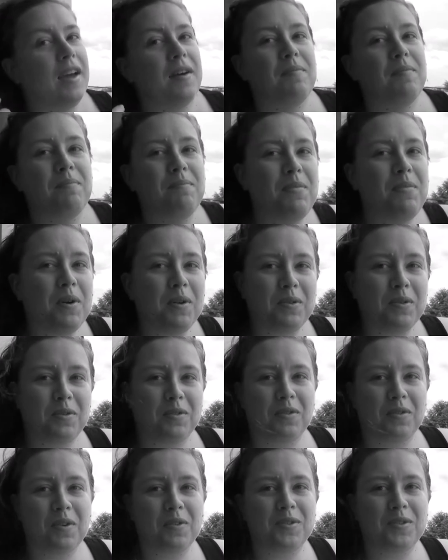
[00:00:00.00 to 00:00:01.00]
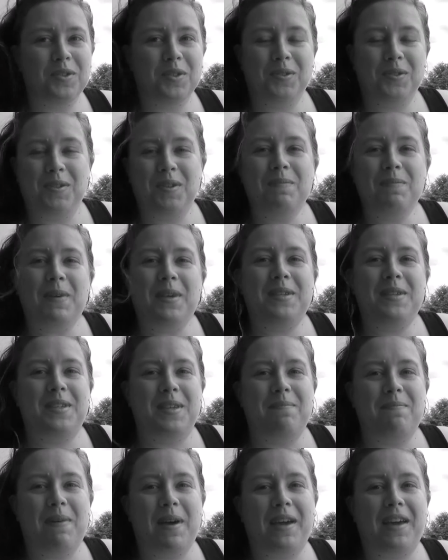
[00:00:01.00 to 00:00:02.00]
a beaucoup de vent aujourd'hui, mais
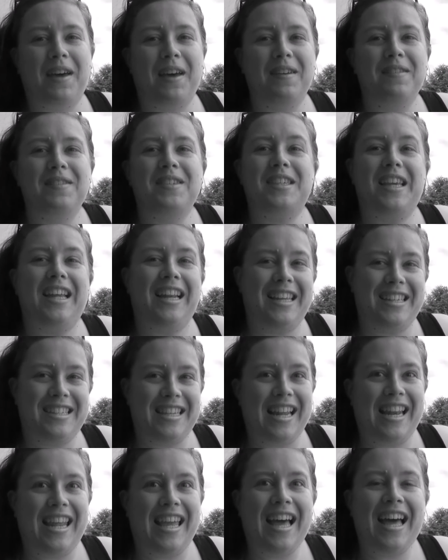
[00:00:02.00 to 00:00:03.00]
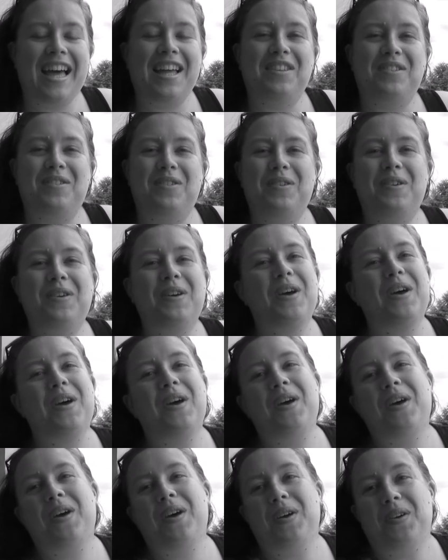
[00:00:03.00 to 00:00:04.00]
c'est pas grave, c'est les aléas de
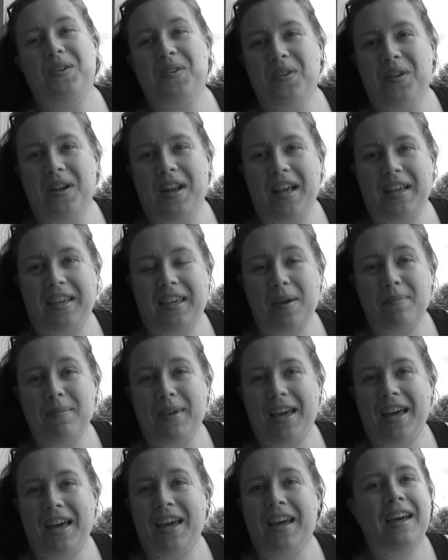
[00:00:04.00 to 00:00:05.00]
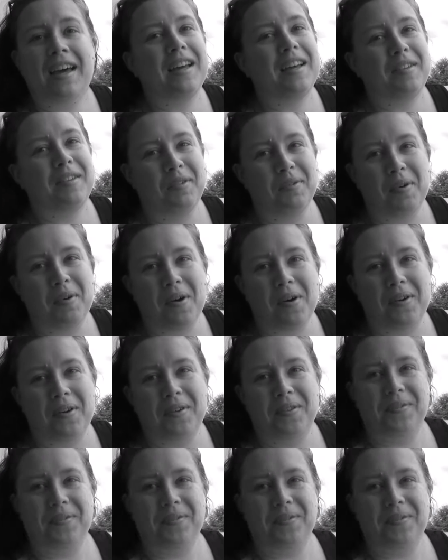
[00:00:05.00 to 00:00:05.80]
la caméra dehors.